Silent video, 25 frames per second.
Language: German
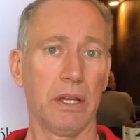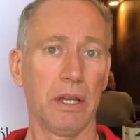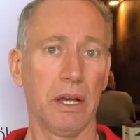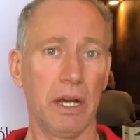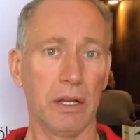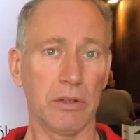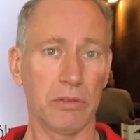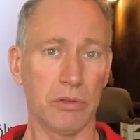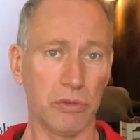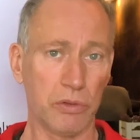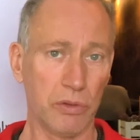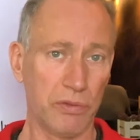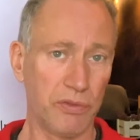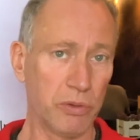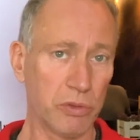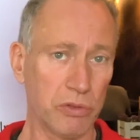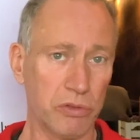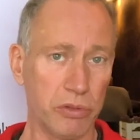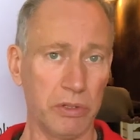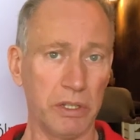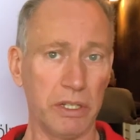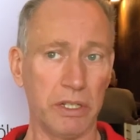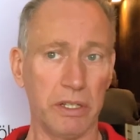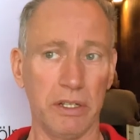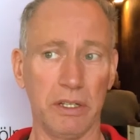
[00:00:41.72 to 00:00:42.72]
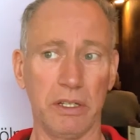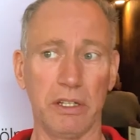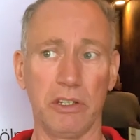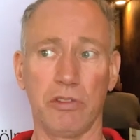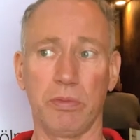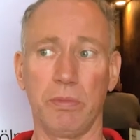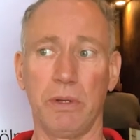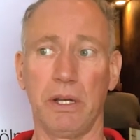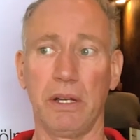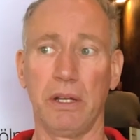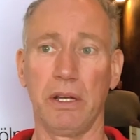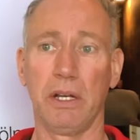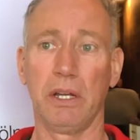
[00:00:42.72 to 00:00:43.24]
Also so funktioniert es nicht
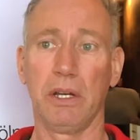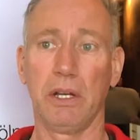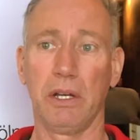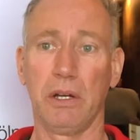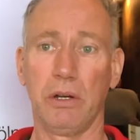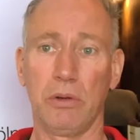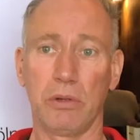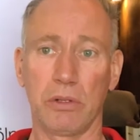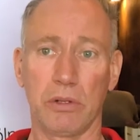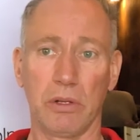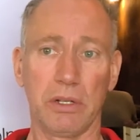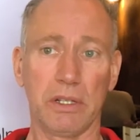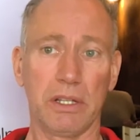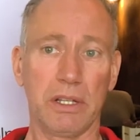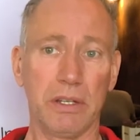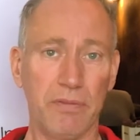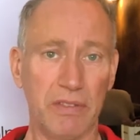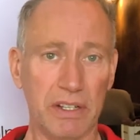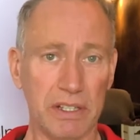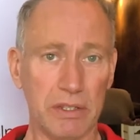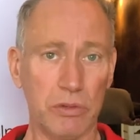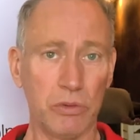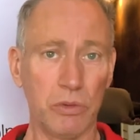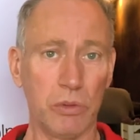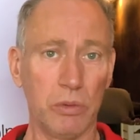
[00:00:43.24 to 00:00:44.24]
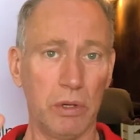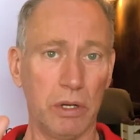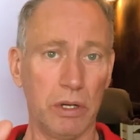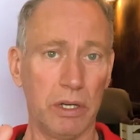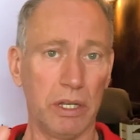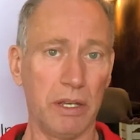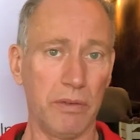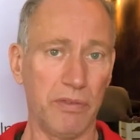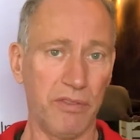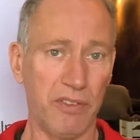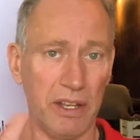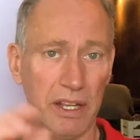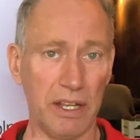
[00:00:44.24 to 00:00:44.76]
mehr. Oder die, was nur
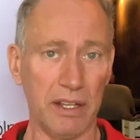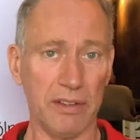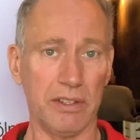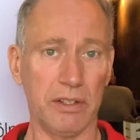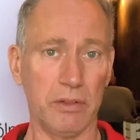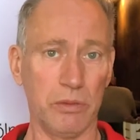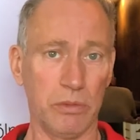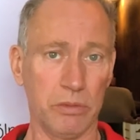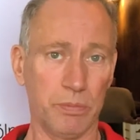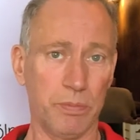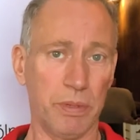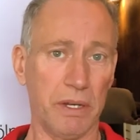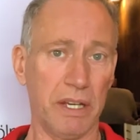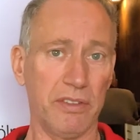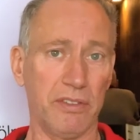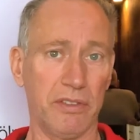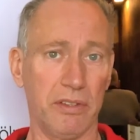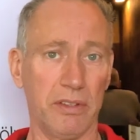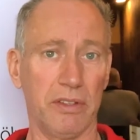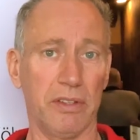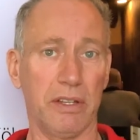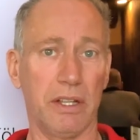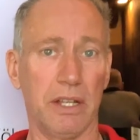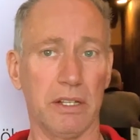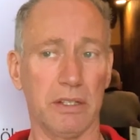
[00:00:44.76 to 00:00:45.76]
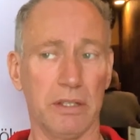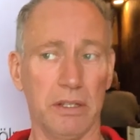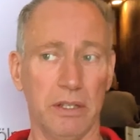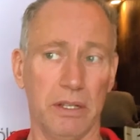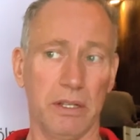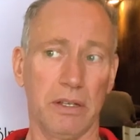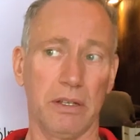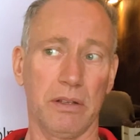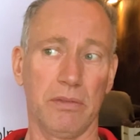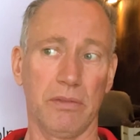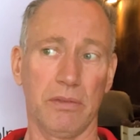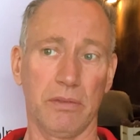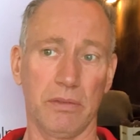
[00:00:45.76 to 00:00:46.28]
hier Fernsehen und Presse sagt,
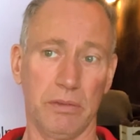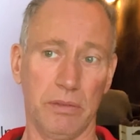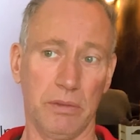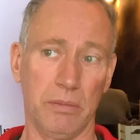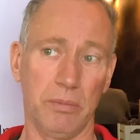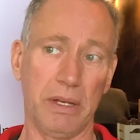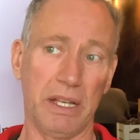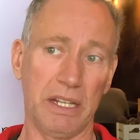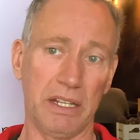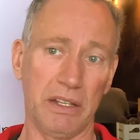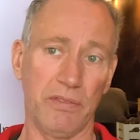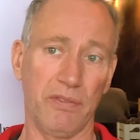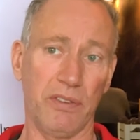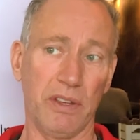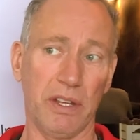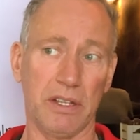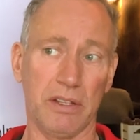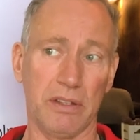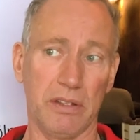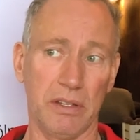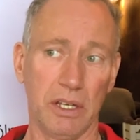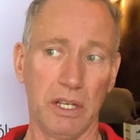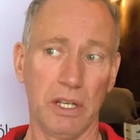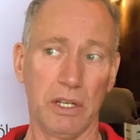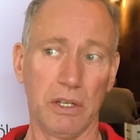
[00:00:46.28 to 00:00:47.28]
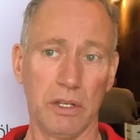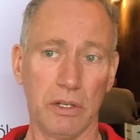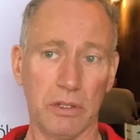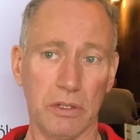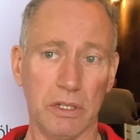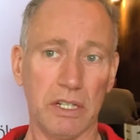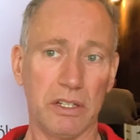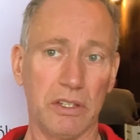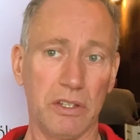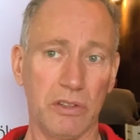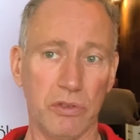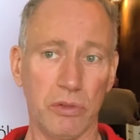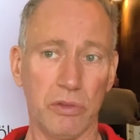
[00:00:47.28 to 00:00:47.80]
ne? Im Endeffekt
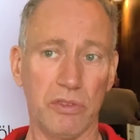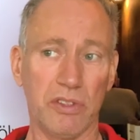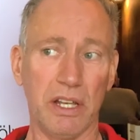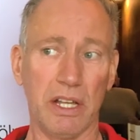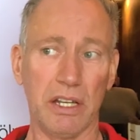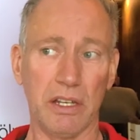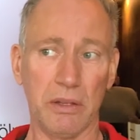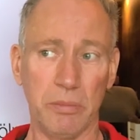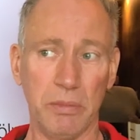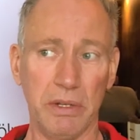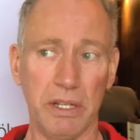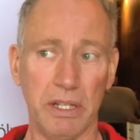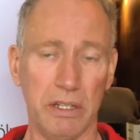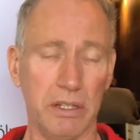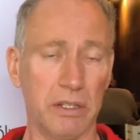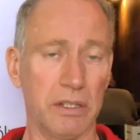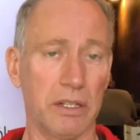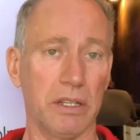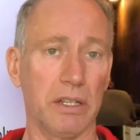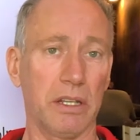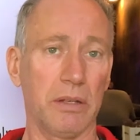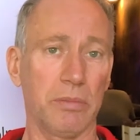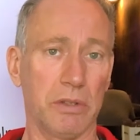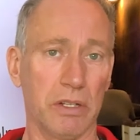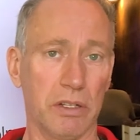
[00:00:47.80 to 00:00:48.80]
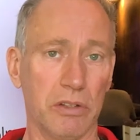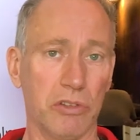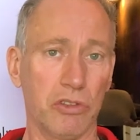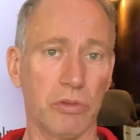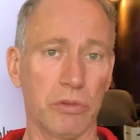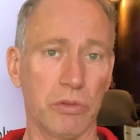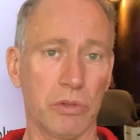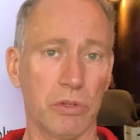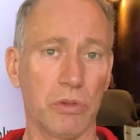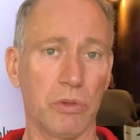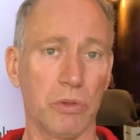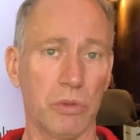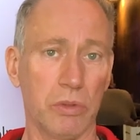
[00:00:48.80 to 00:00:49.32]
dass die sozialen Medien da gibt, das ist schon
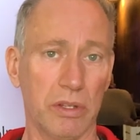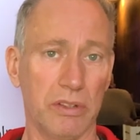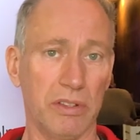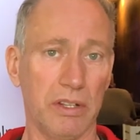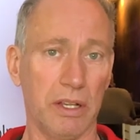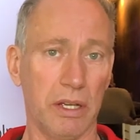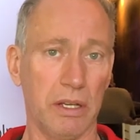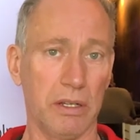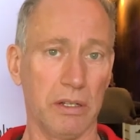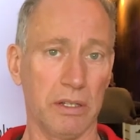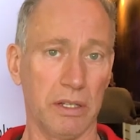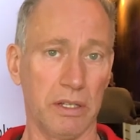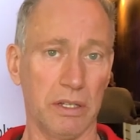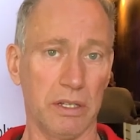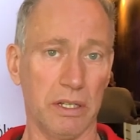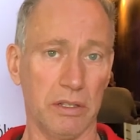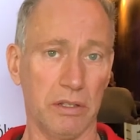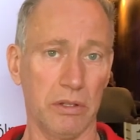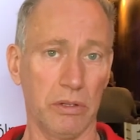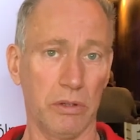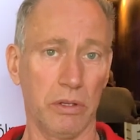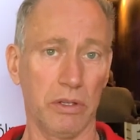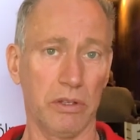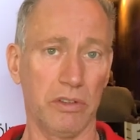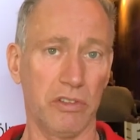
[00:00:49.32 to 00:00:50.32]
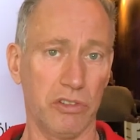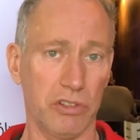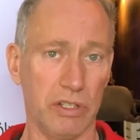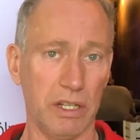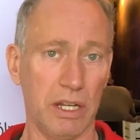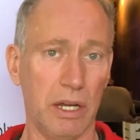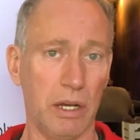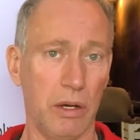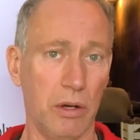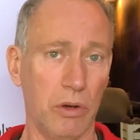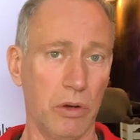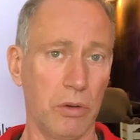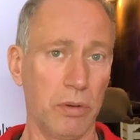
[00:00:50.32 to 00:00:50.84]
eine coole Sache, ne? dass die Leute sich da
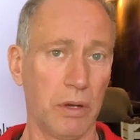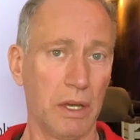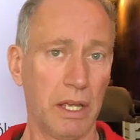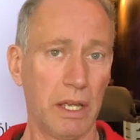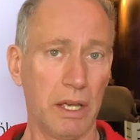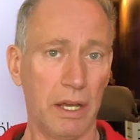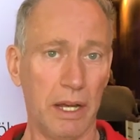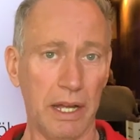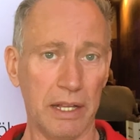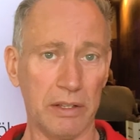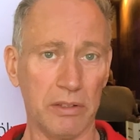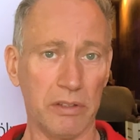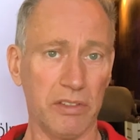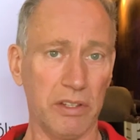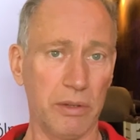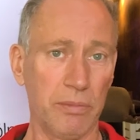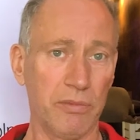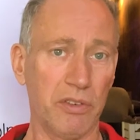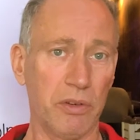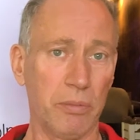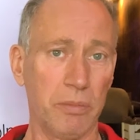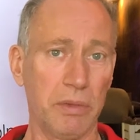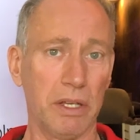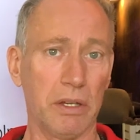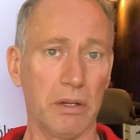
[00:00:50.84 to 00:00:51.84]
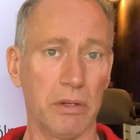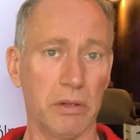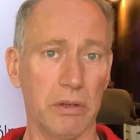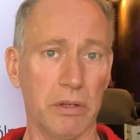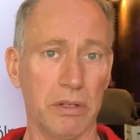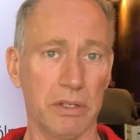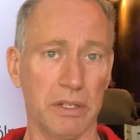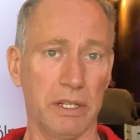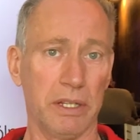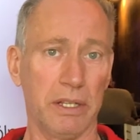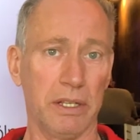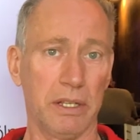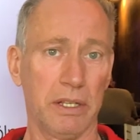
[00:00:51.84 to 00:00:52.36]
auch anders informieren
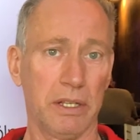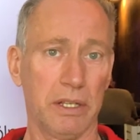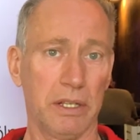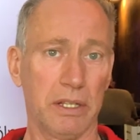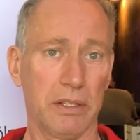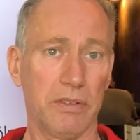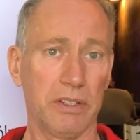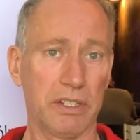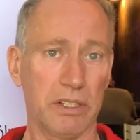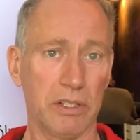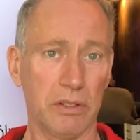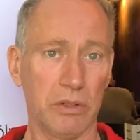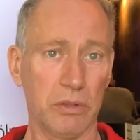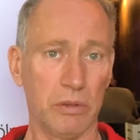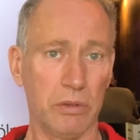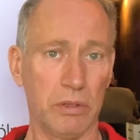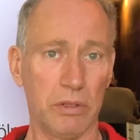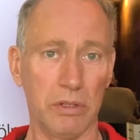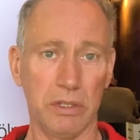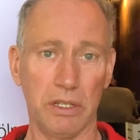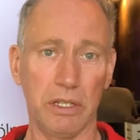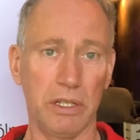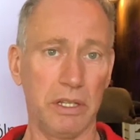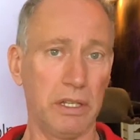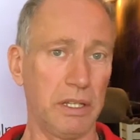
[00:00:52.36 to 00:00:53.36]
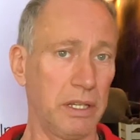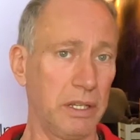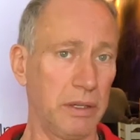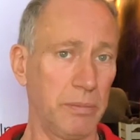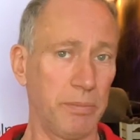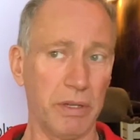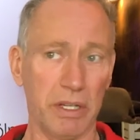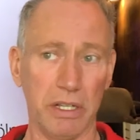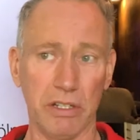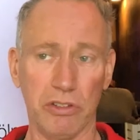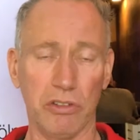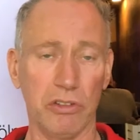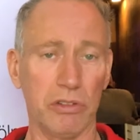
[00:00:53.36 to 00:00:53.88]
können. Ne? Wird ja nur, die
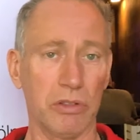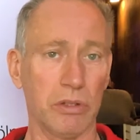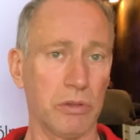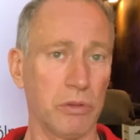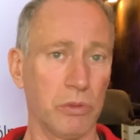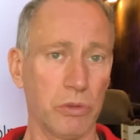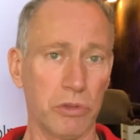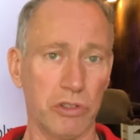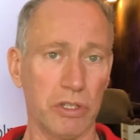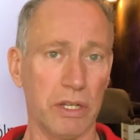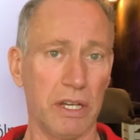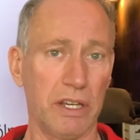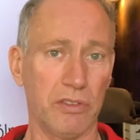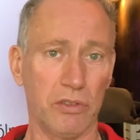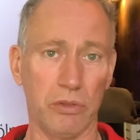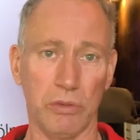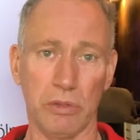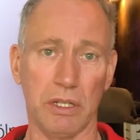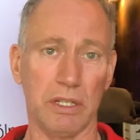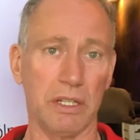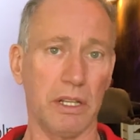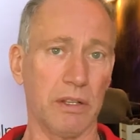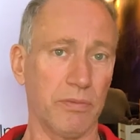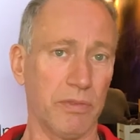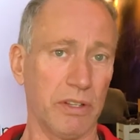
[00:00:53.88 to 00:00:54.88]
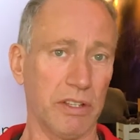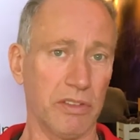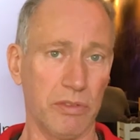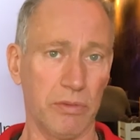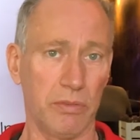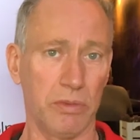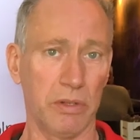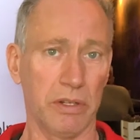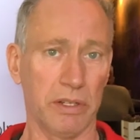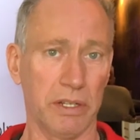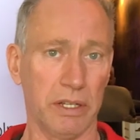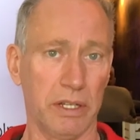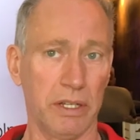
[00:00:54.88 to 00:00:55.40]
berichten ja nur Scheiße oder das, was sie
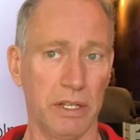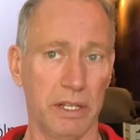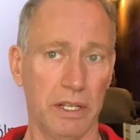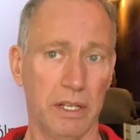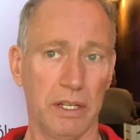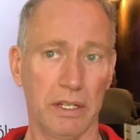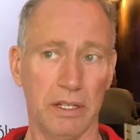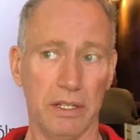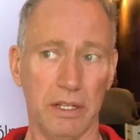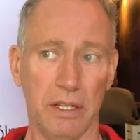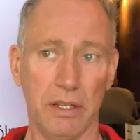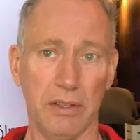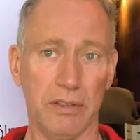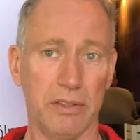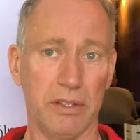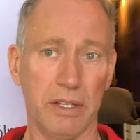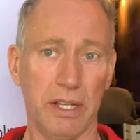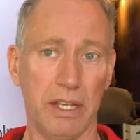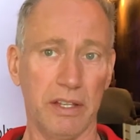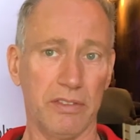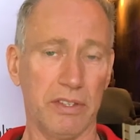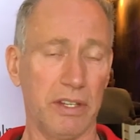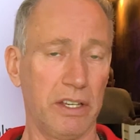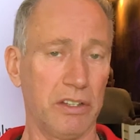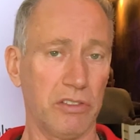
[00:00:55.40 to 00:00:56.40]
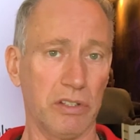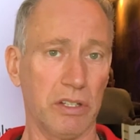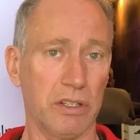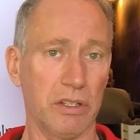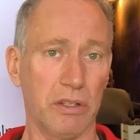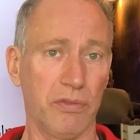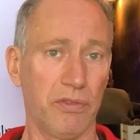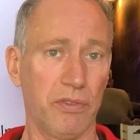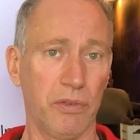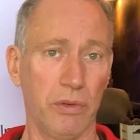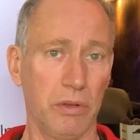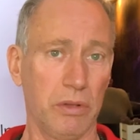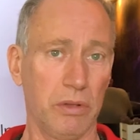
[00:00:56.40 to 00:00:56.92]
wollen. Ne? Da ist, da hast echt, dass die
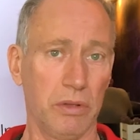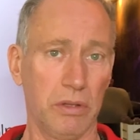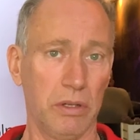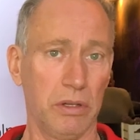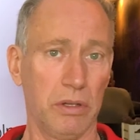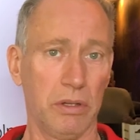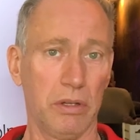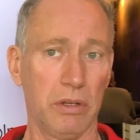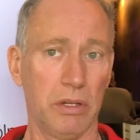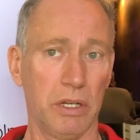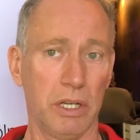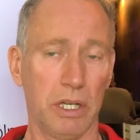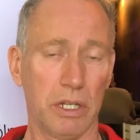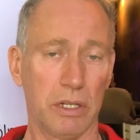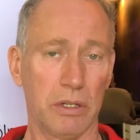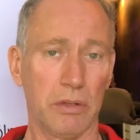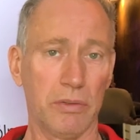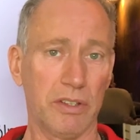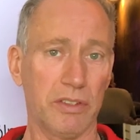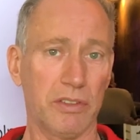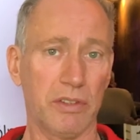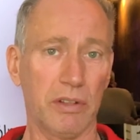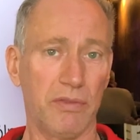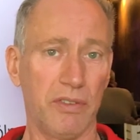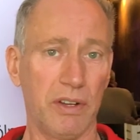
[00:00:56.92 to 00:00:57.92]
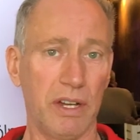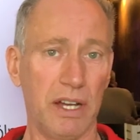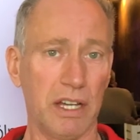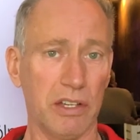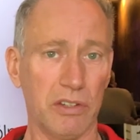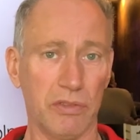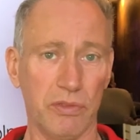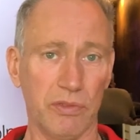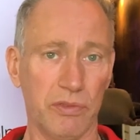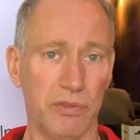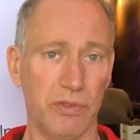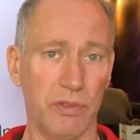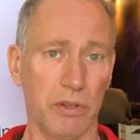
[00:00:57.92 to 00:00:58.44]
für, äh, du wirst doch verarscht
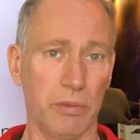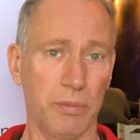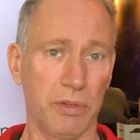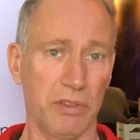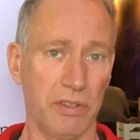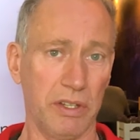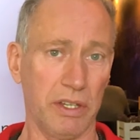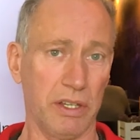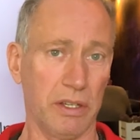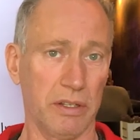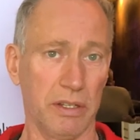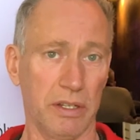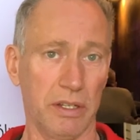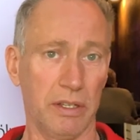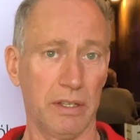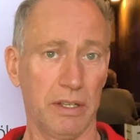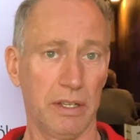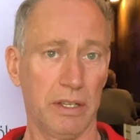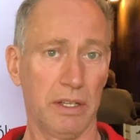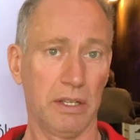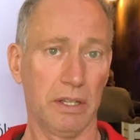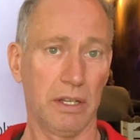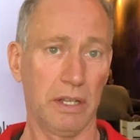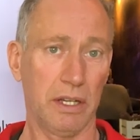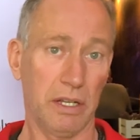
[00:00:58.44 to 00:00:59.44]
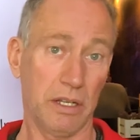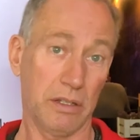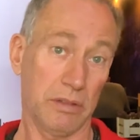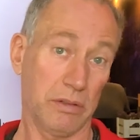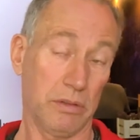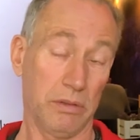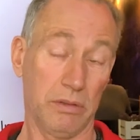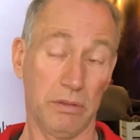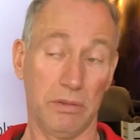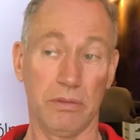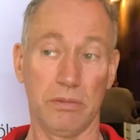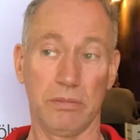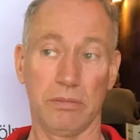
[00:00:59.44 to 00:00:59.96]
von vorne bis Hinge. Ne? Also,
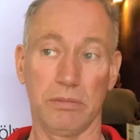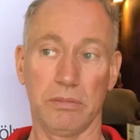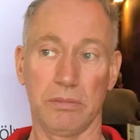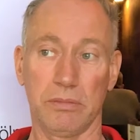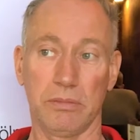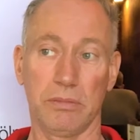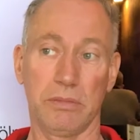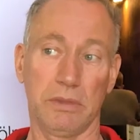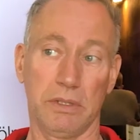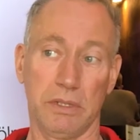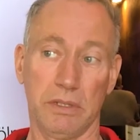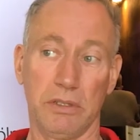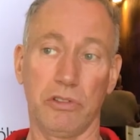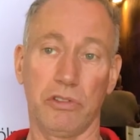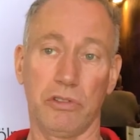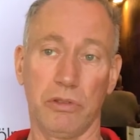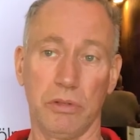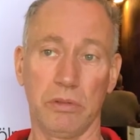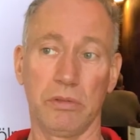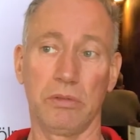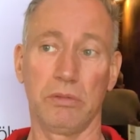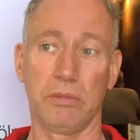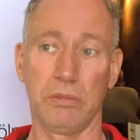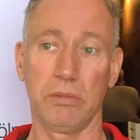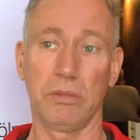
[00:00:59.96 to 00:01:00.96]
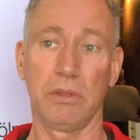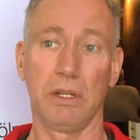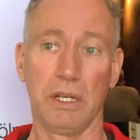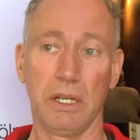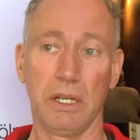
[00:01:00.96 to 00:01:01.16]
das ist schon,